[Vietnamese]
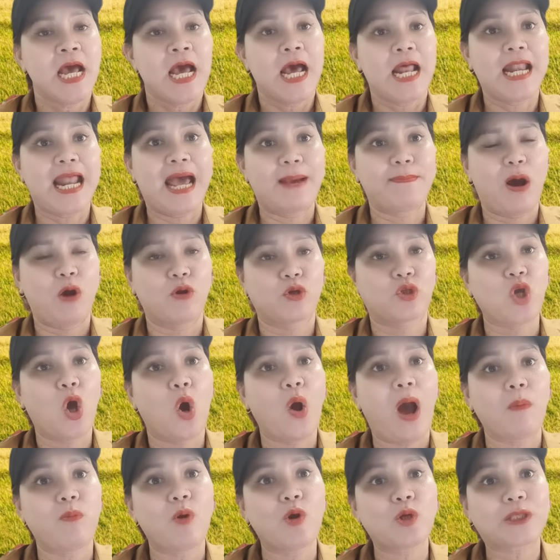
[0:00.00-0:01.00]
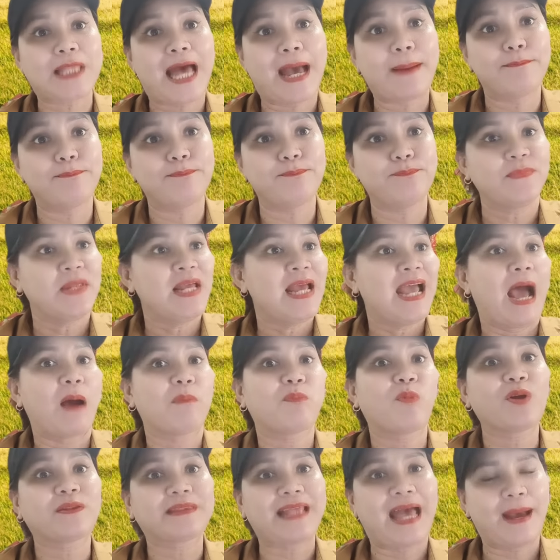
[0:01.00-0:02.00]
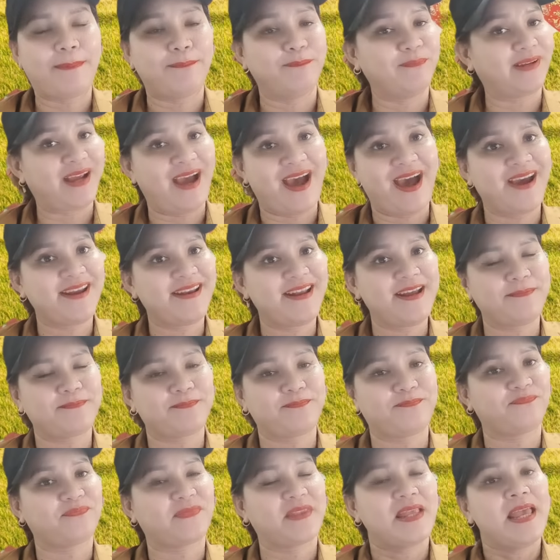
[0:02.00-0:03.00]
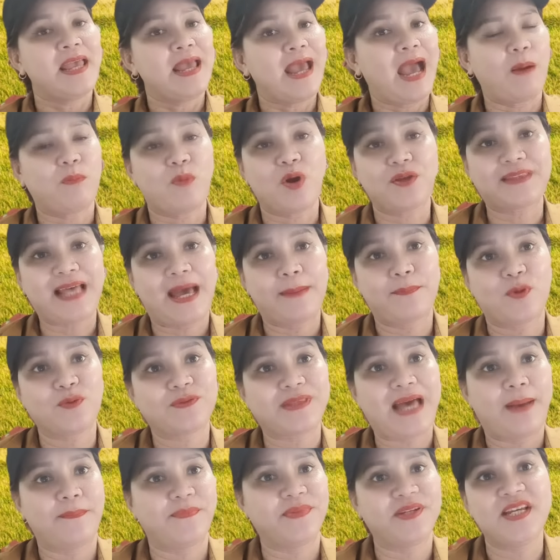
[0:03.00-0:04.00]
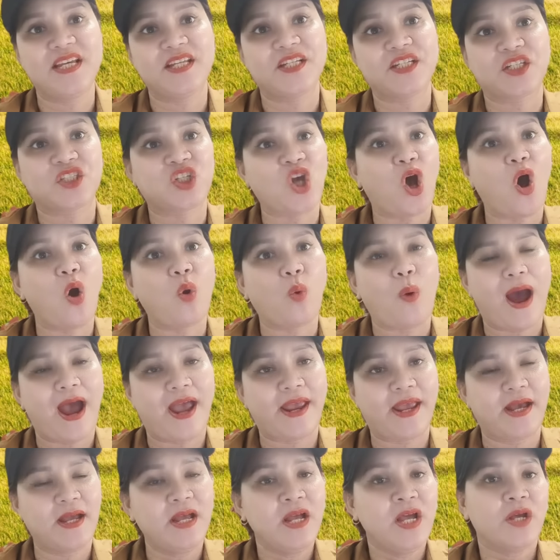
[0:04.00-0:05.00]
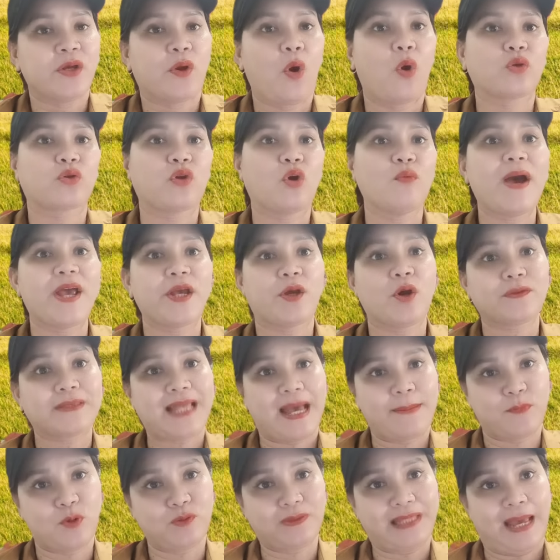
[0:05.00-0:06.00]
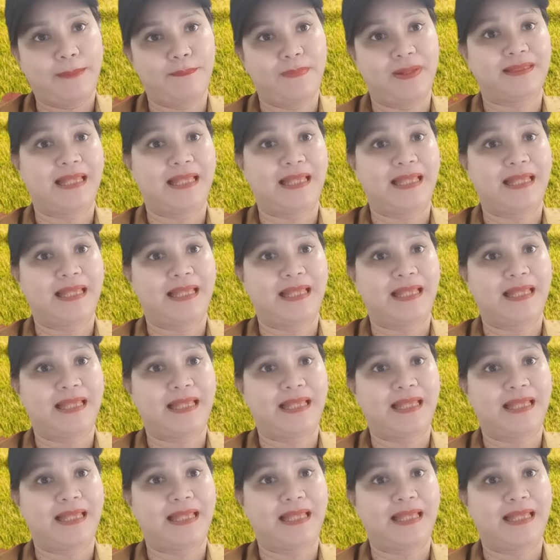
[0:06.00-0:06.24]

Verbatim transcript: là bầu xô không có tâm không có tầm kệ đó ừ. không có tâm có tầm với xô hoài à còn tụi bay có tâm có tầm mà